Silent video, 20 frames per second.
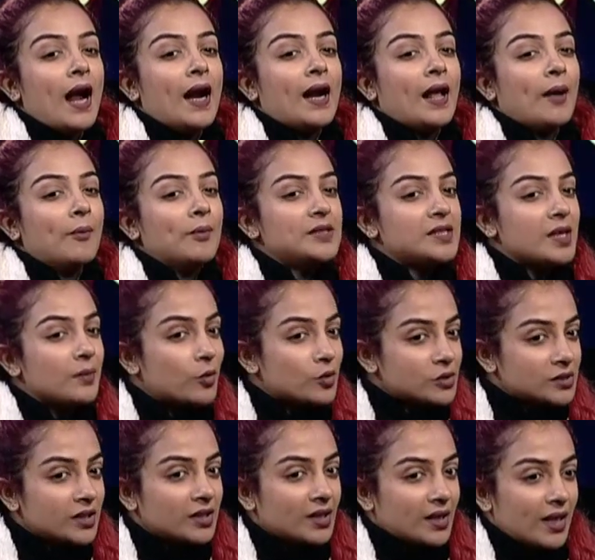আর আমি যে
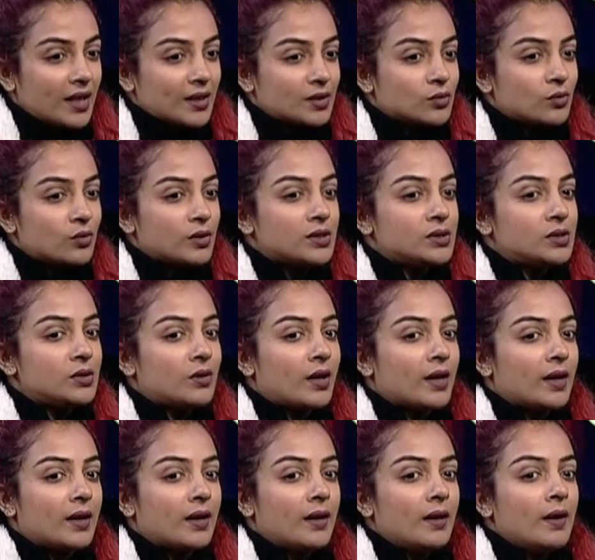বস্তিতে কাজ করেছি
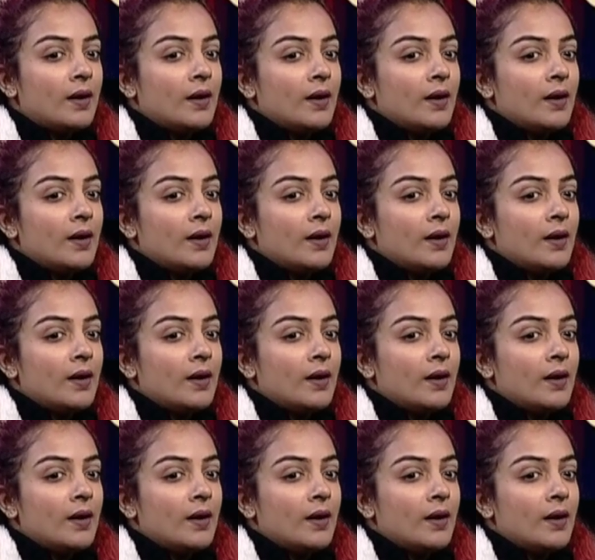ওখানে